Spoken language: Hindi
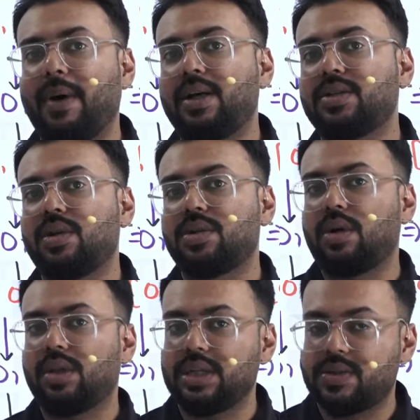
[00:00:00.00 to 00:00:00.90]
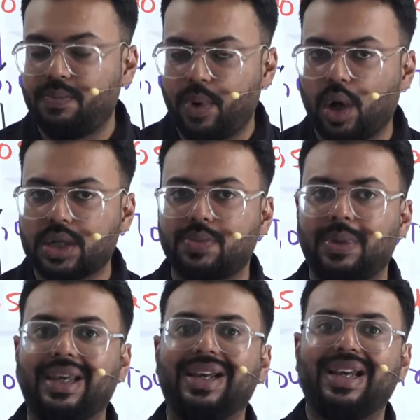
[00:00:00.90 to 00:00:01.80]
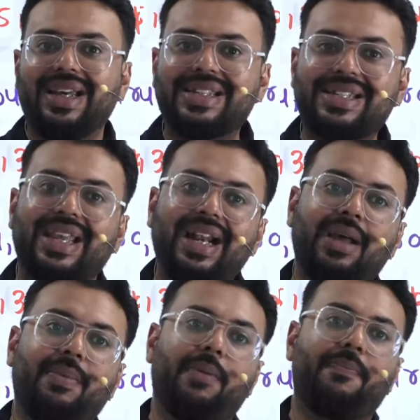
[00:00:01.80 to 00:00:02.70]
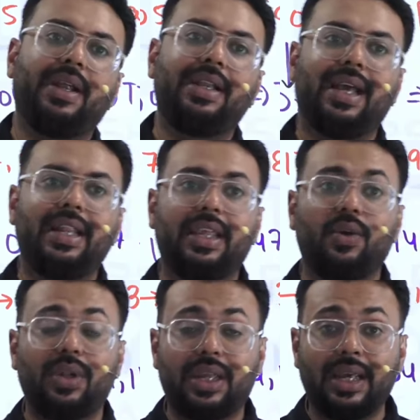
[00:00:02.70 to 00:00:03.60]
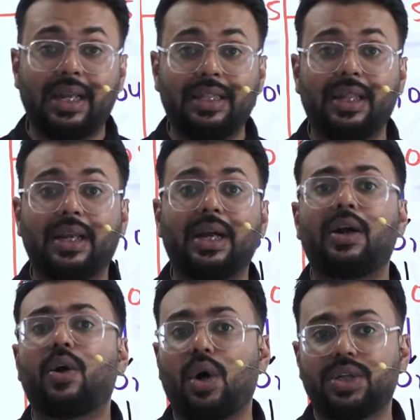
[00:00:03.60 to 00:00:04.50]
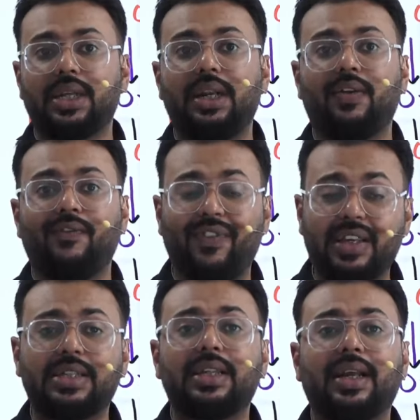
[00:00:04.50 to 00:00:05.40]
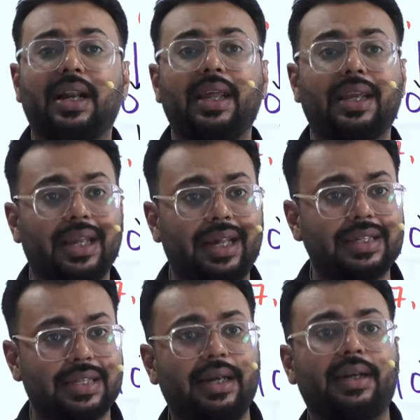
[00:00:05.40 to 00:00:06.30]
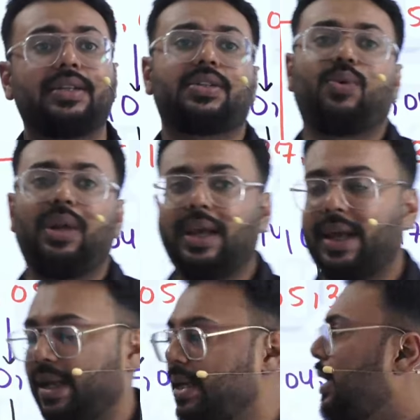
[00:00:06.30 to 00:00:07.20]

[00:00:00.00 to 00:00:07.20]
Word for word: 534 ब्लॉक्स में स्किल डेवलपमेंट यानी कि उनके अंदर का कौशल विकसित करने के लिए सेंटर्स खोले गए हैं